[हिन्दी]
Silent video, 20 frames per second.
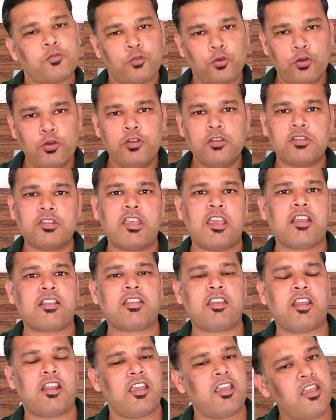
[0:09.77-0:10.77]
तो
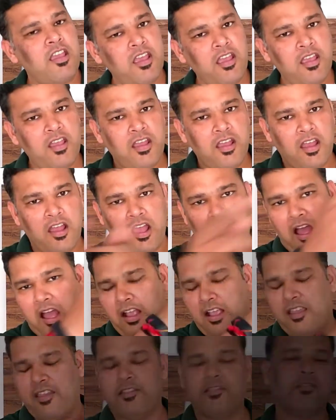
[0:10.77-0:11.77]
देखते रहिए
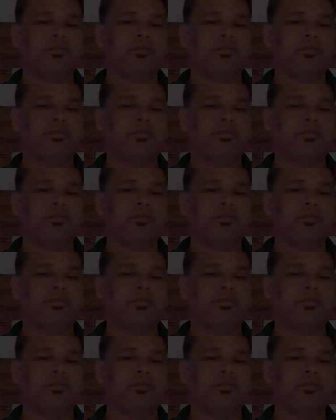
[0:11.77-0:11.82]
आगे